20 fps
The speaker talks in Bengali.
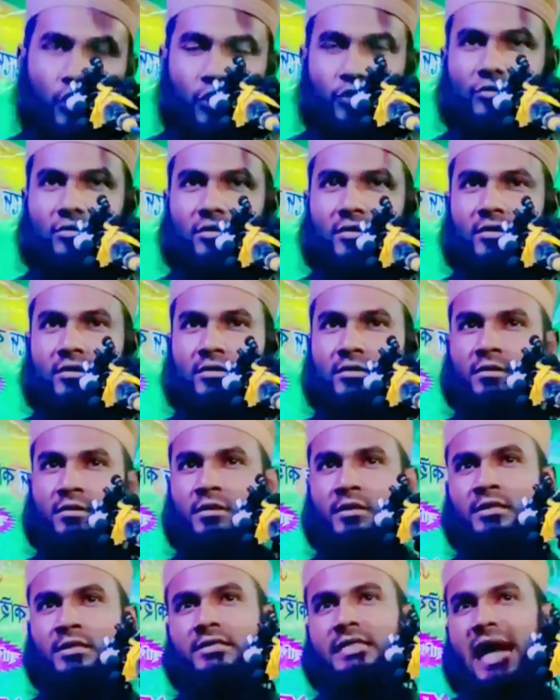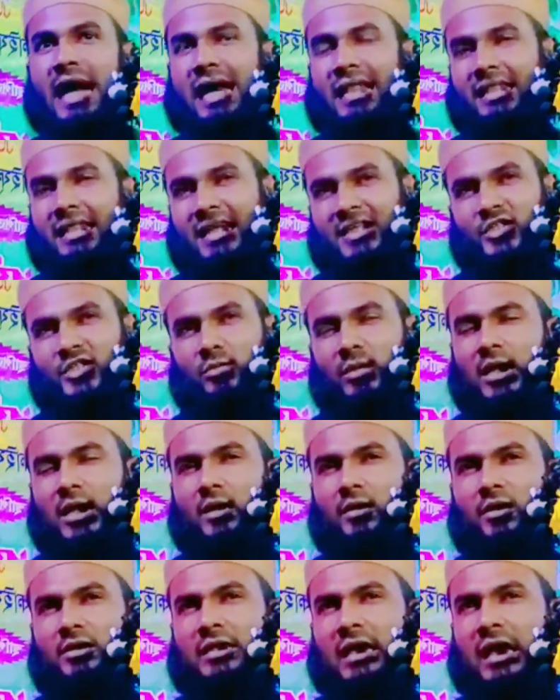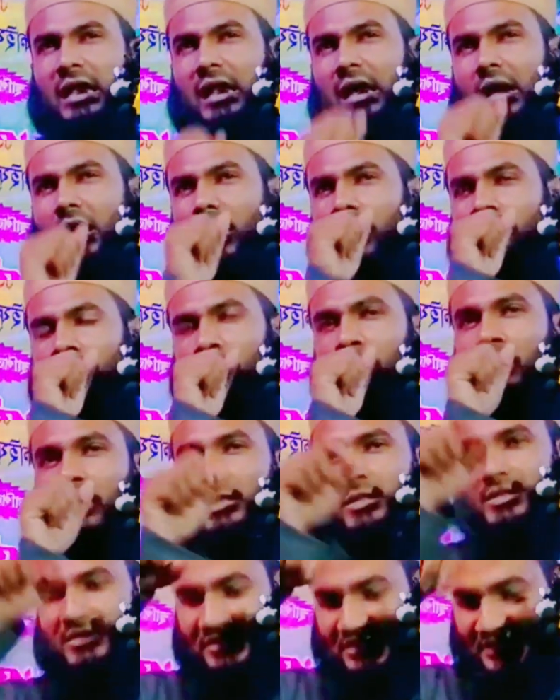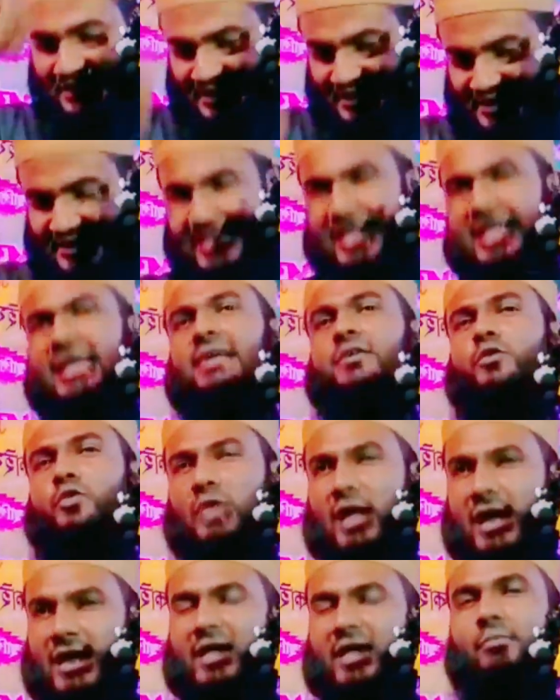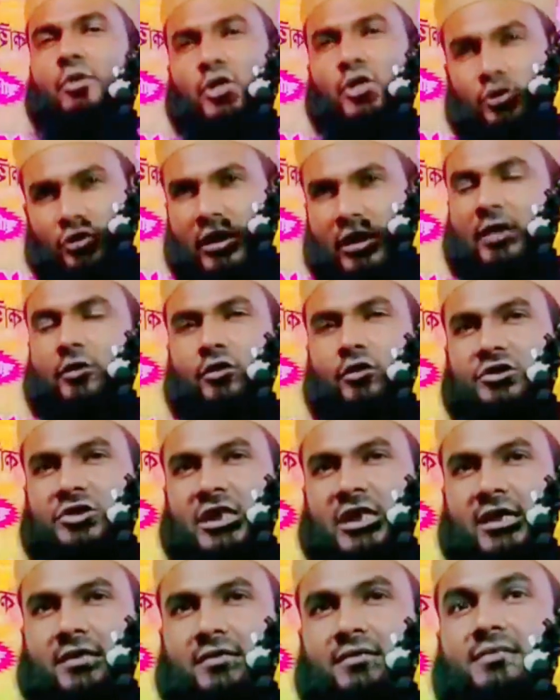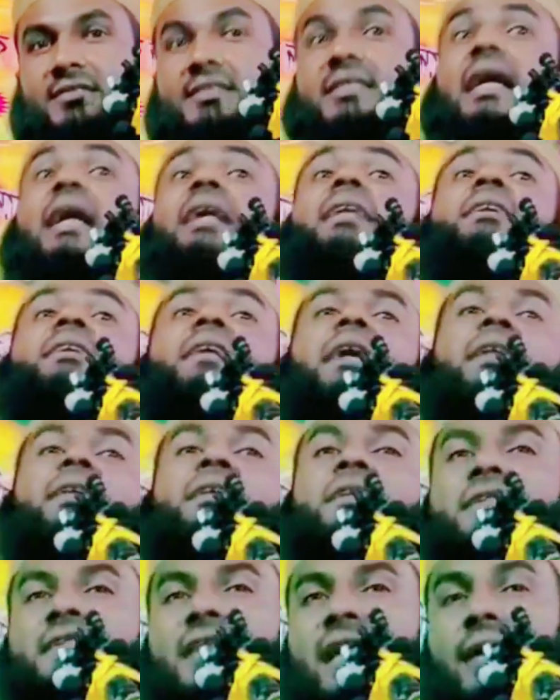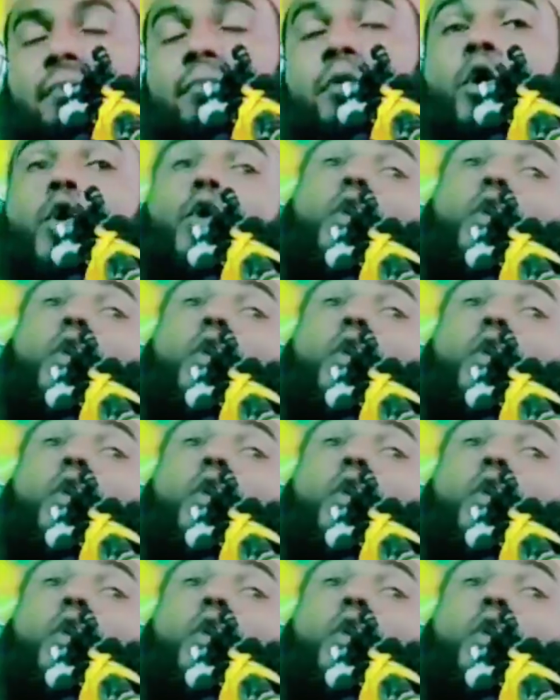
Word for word: উঠ তা আল্লাহ সুবাহ নিজে কোরআনে বর্ণনা করছেন জালিকাল কিতাব